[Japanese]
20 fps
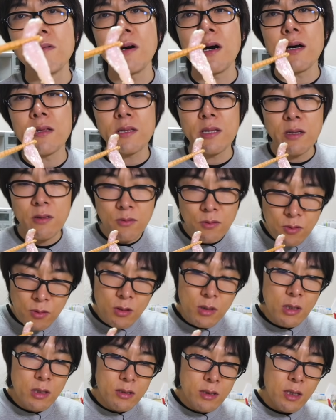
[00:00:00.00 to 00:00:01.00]
のあて
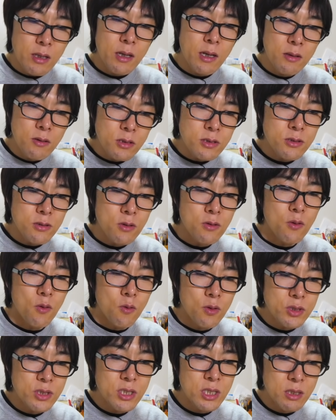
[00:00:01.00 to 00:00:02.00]
の中のすご
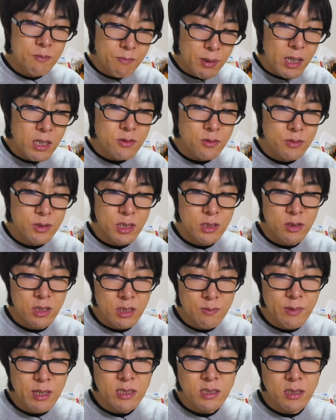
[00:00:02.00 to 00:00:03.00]
く美味しいバージョンっていう
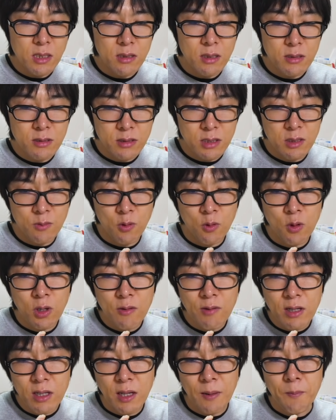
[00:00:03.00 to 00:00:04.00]
イメージだったんですけどもこ
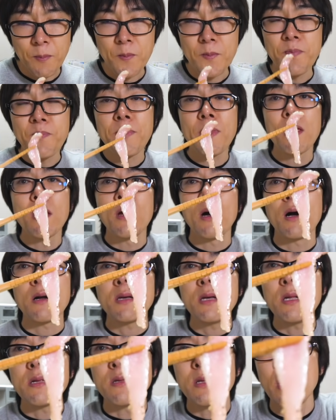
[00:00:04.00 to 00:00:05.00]
れはね
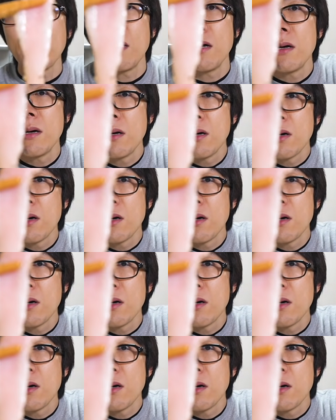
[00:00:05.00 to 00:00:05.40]
はっきり言って